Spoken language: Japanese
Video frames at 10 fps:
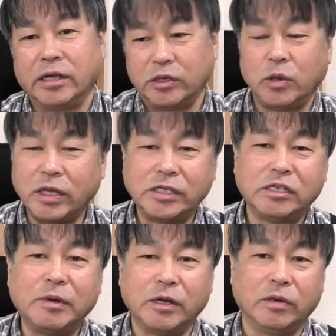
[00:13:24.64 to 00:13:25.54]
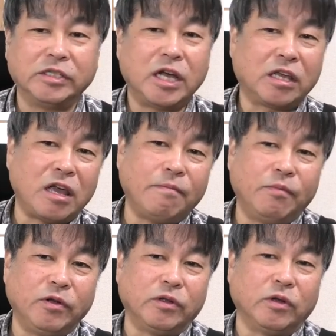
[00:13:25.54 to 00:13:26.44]
到達するまでの
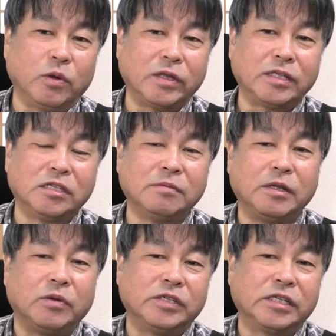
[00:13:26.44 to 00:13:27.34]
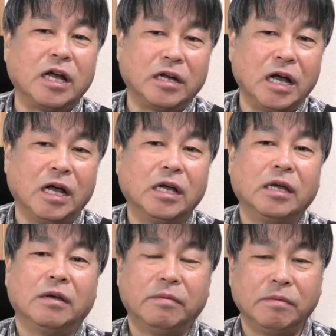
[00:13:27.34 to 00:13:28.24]
ジャッキアップポイントに到達するまでの時間が
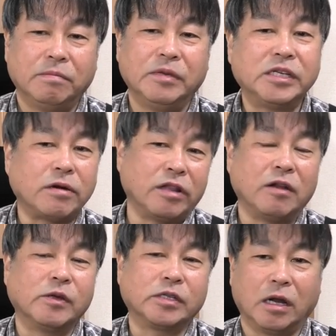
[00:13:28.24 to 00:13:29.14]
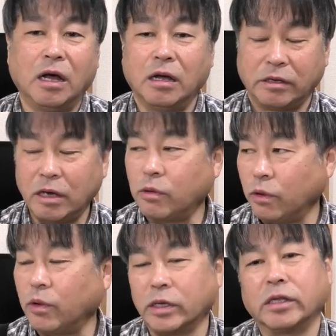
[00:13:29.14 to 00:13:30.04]
短くなりますから結
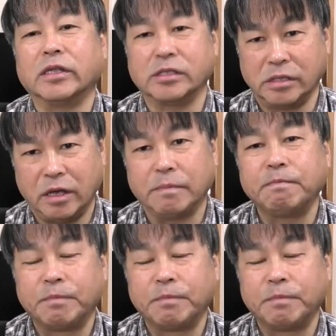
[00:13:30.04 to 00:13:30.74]
構良かったですね